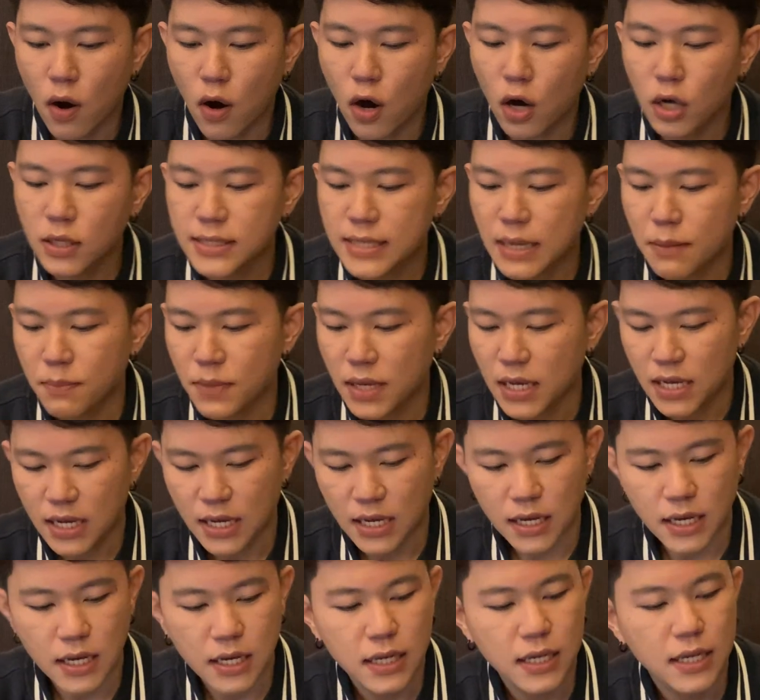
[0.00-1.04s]
ก็จะมี
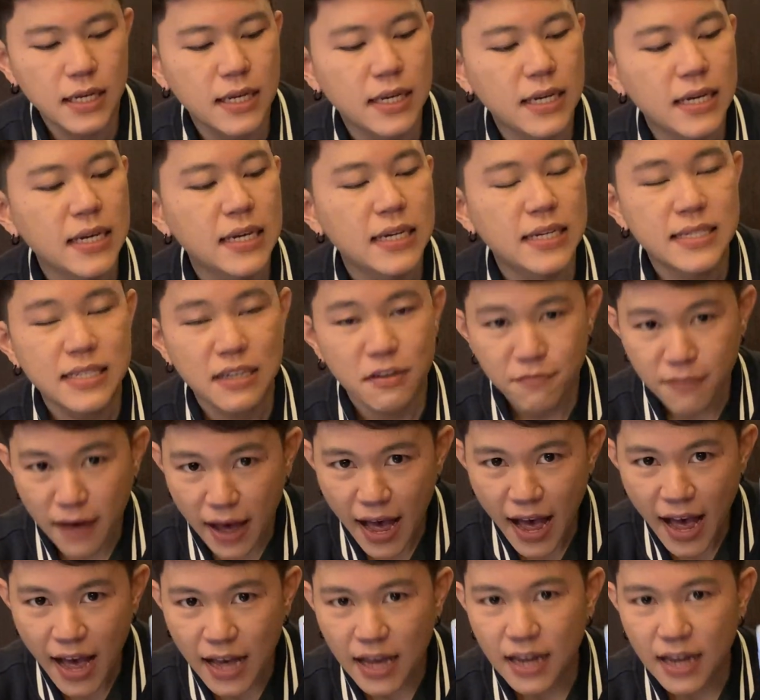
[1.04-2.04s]
สีฟ้า